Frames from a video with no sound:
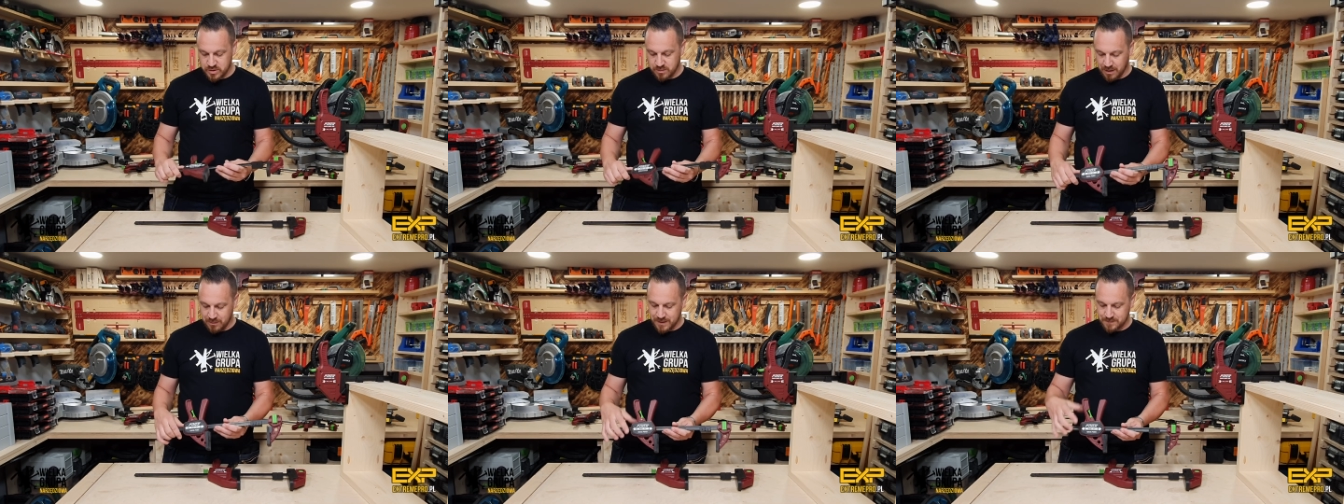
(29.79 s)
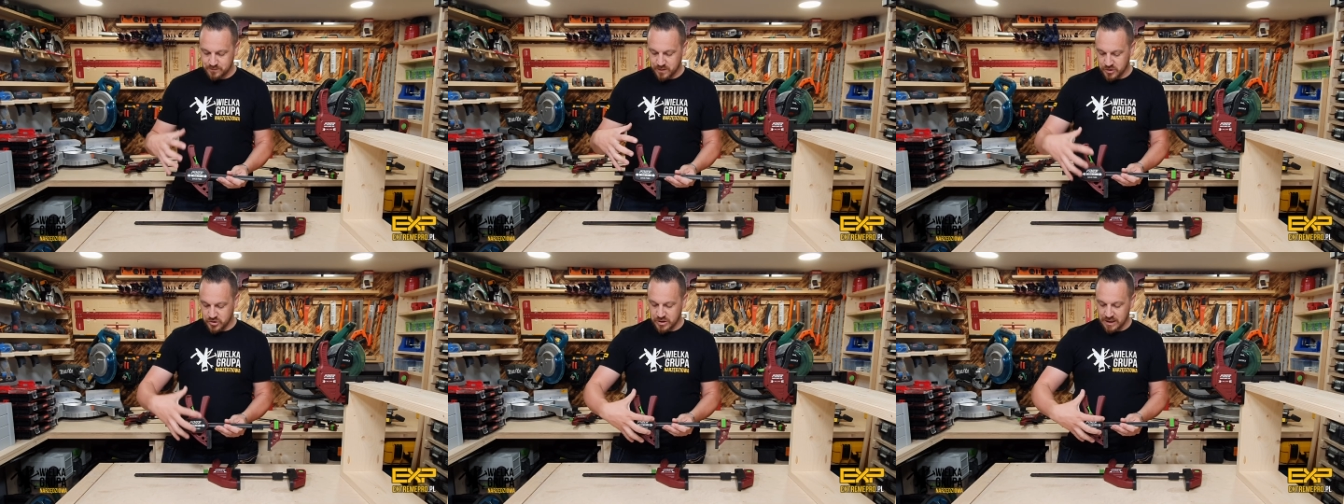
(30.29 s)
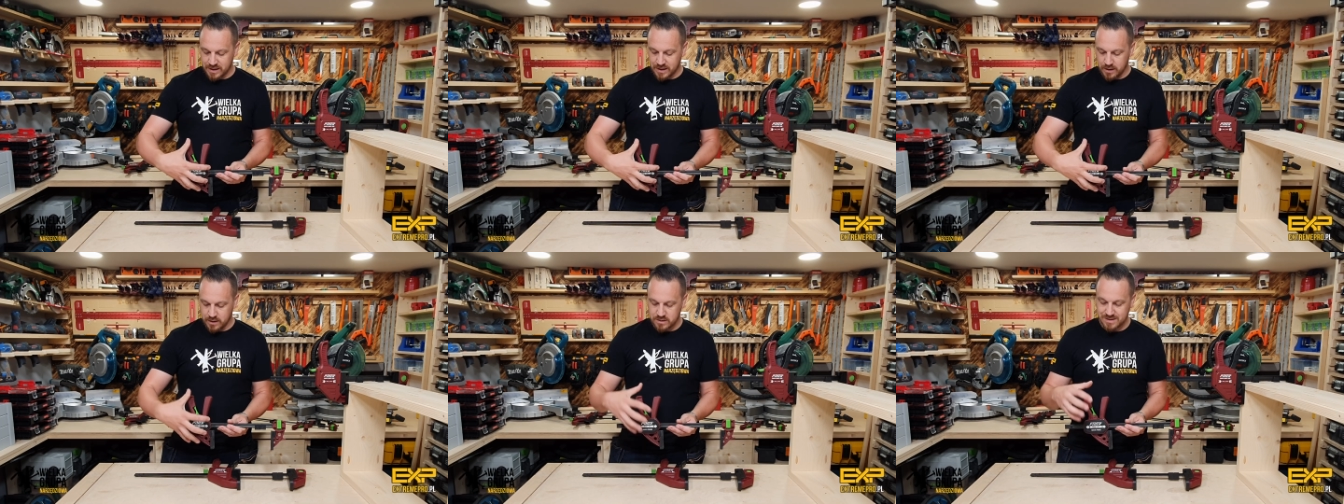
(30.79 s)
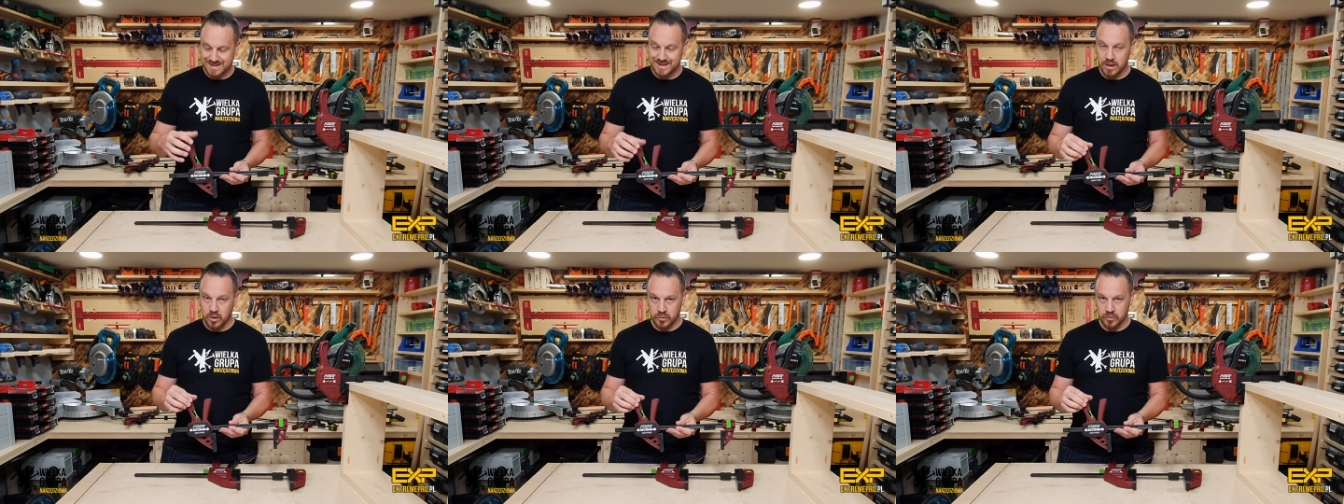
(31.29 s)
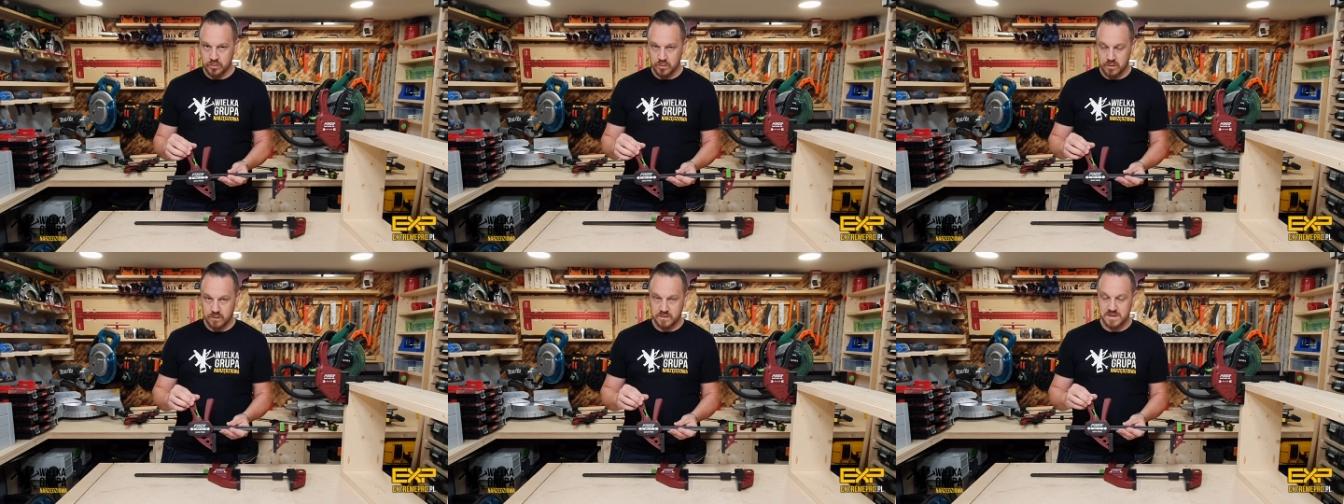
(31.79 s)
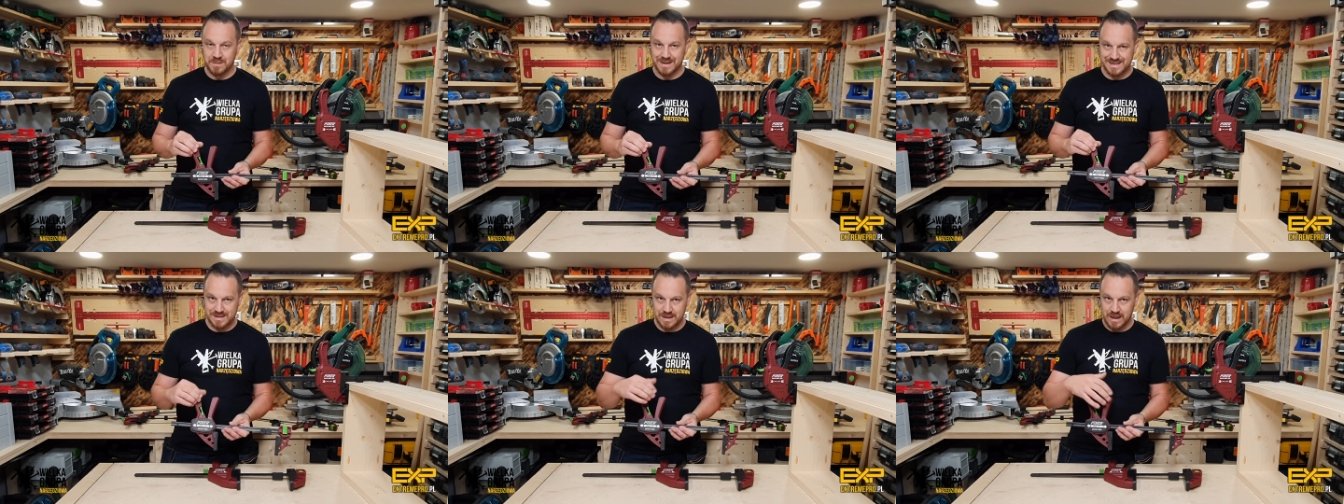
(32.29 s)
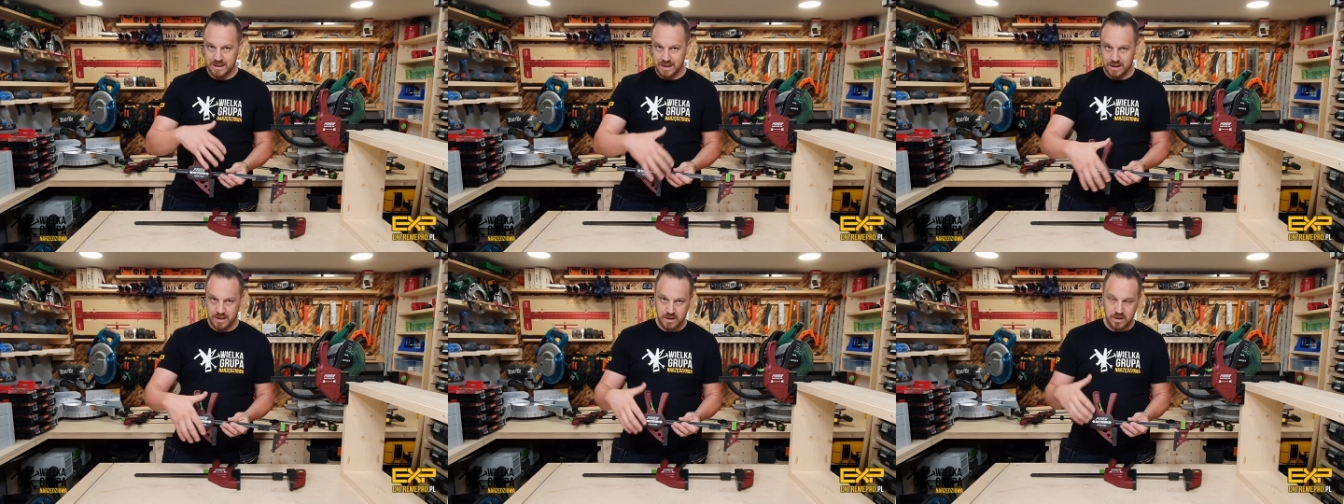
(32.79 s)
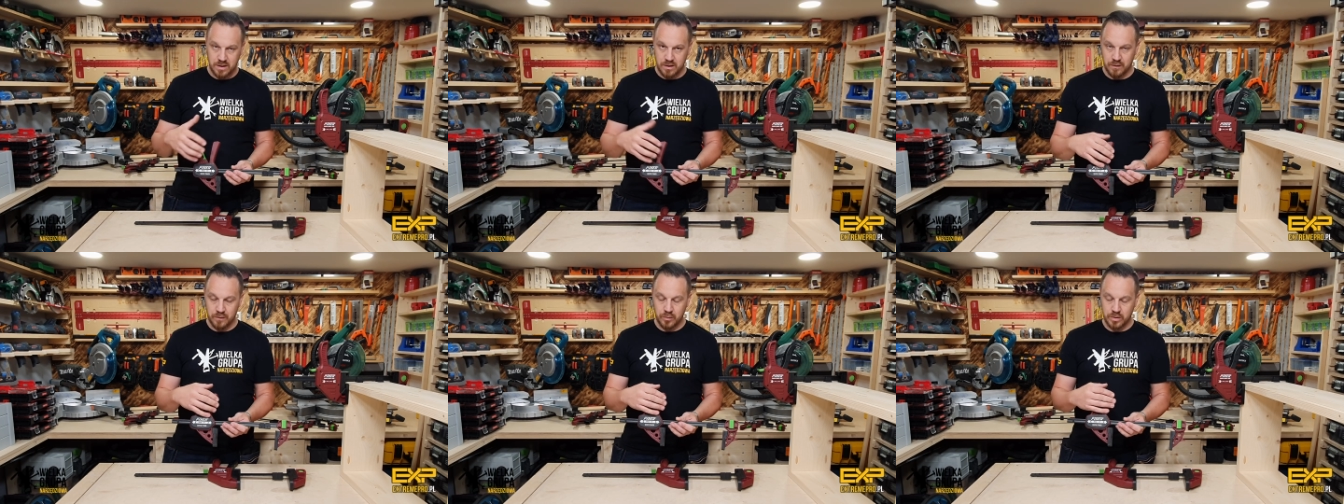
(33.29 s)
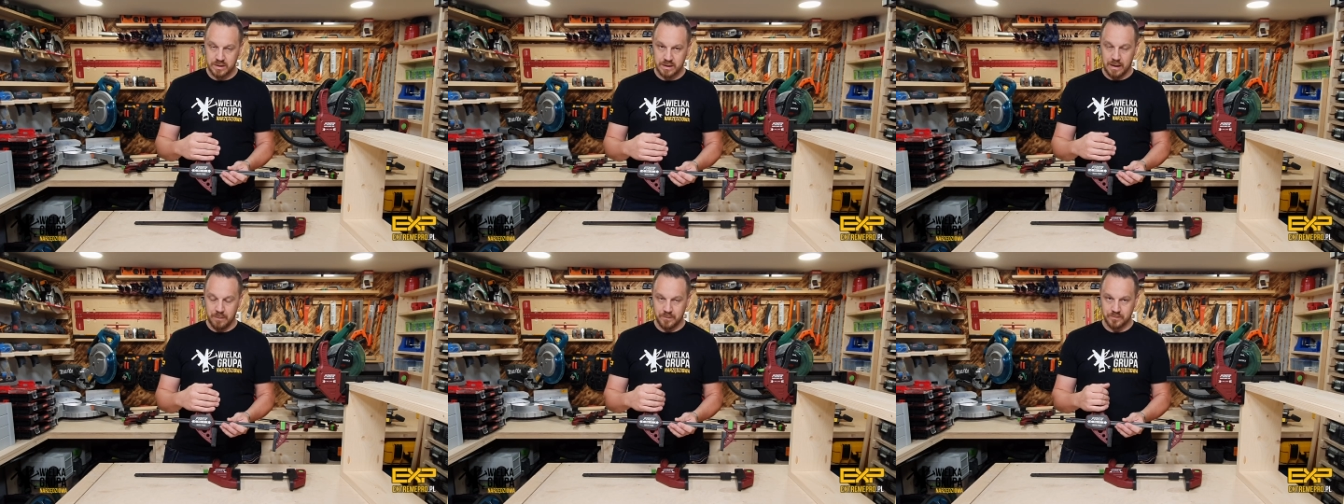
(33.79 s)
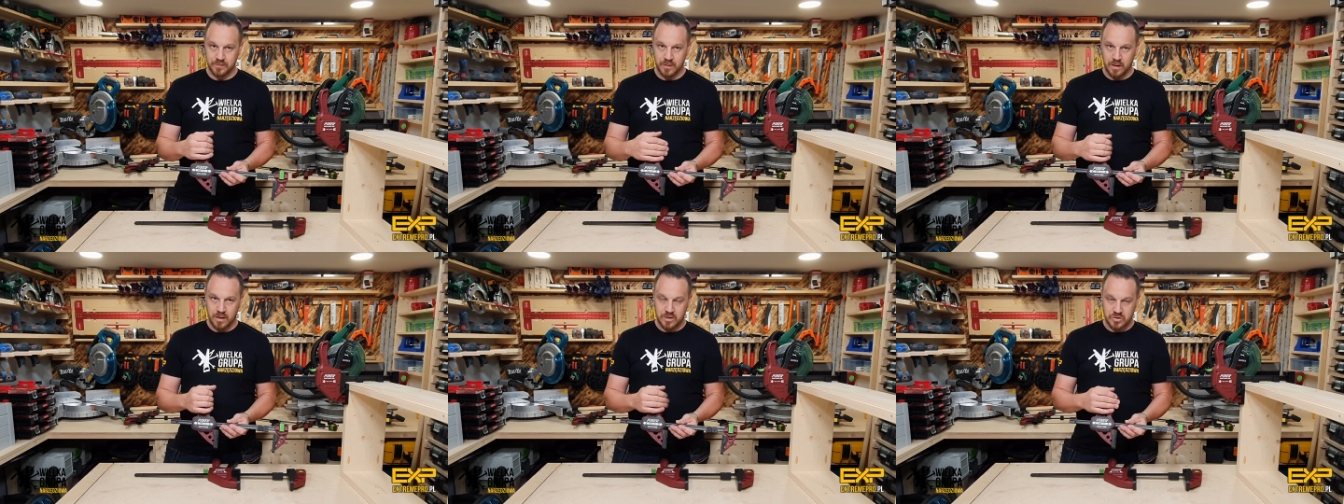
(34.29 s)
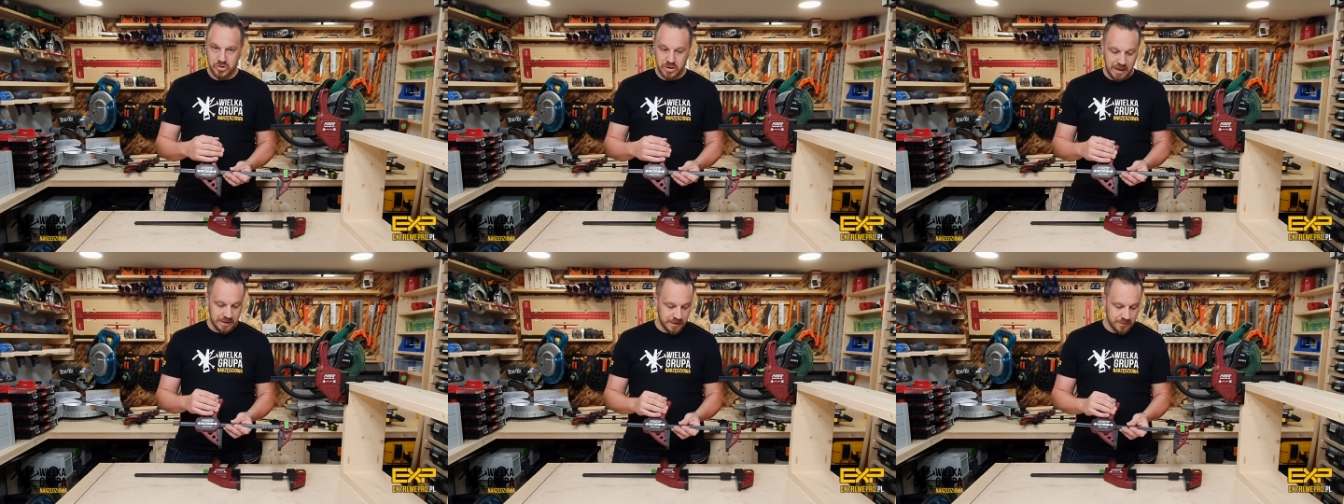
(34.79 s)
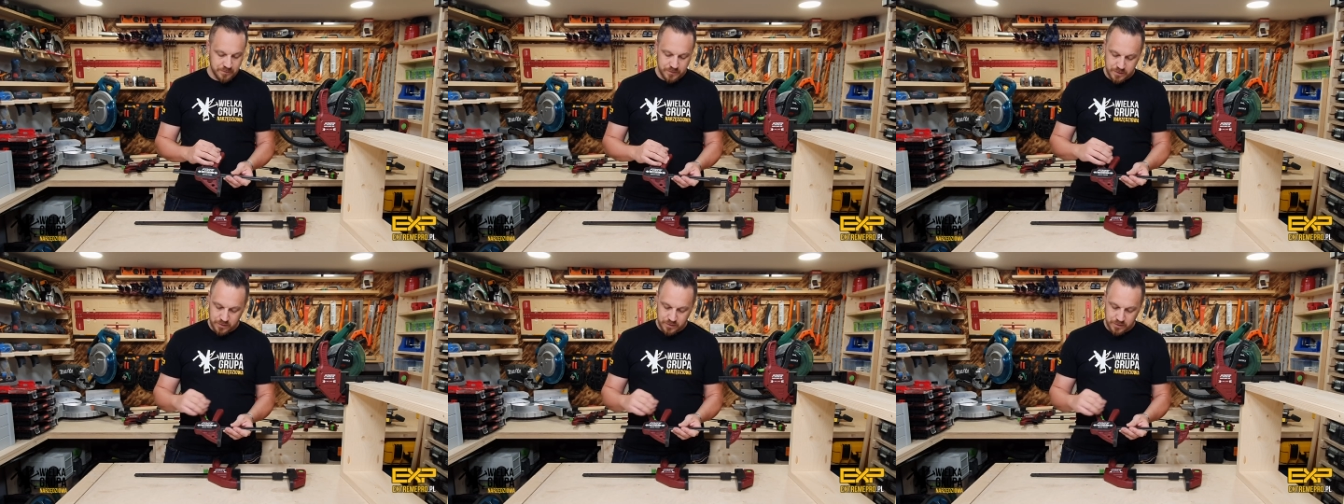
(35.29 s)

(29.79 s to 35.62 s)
że mamy szczęki z nylonu wzmacniane włóknem szklanym.